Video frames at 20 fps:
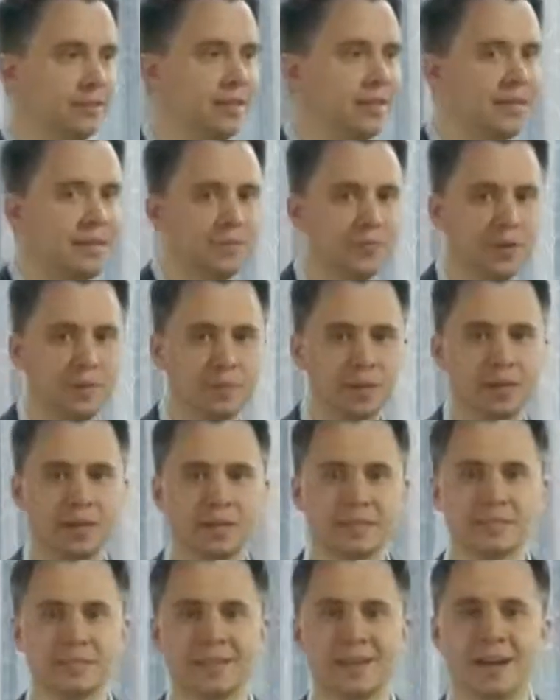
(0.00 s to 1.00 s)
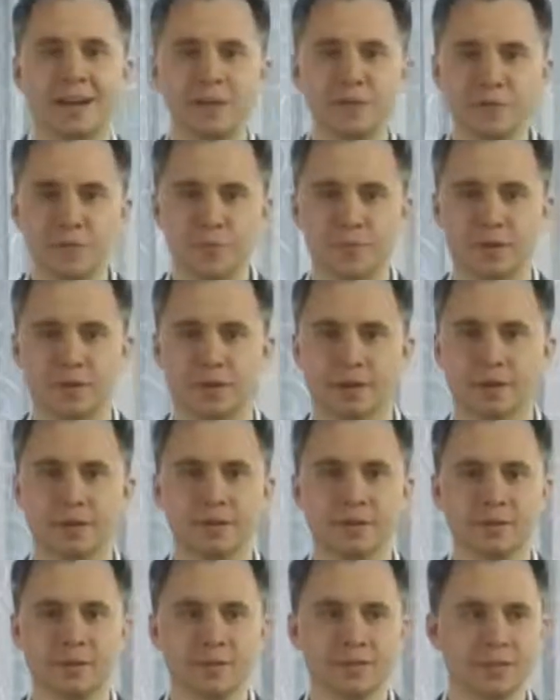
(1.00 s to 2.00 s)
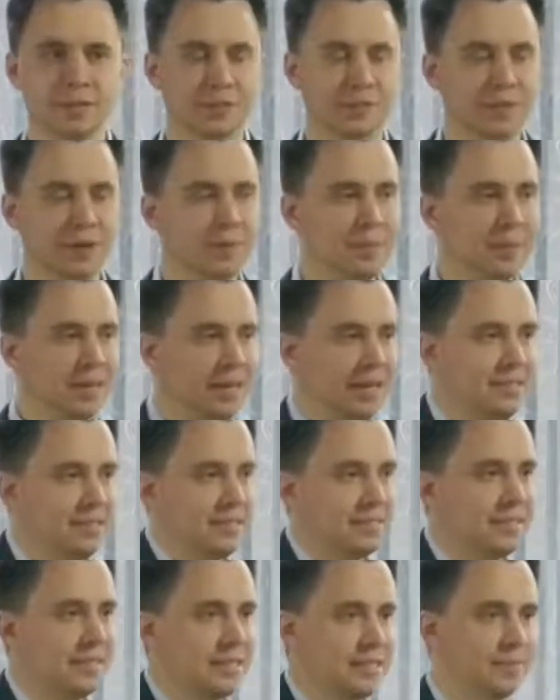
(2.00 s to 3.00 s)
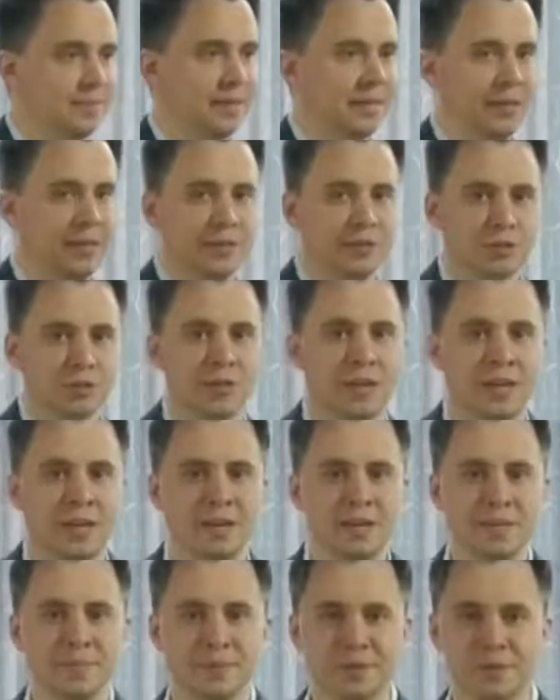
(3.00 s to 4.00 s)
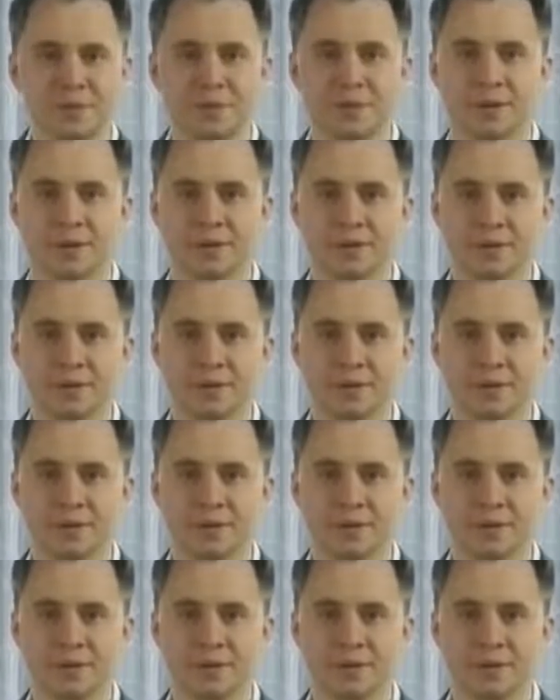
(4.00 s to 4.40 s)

Das Leben war bereits greifbar. Es war bereits da, man hat es schon annehmen